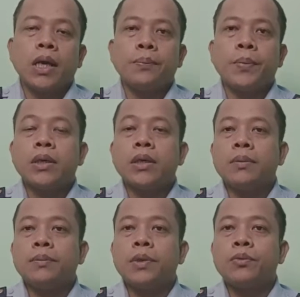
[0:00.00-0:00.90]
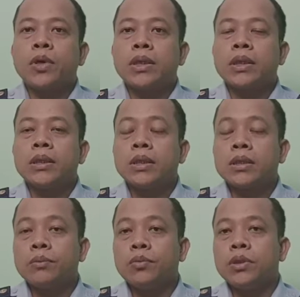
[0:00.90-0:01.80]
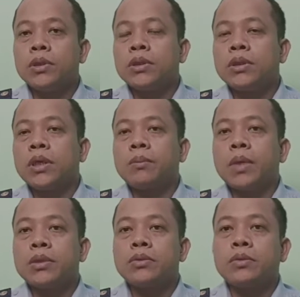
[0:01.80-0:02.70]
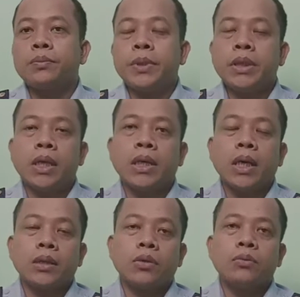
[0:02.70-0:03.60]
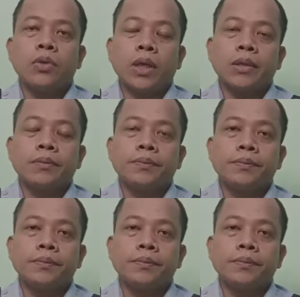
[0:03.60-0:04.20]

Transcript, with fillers: apakah perbuatan tersebut termasuk pidana atau bukan.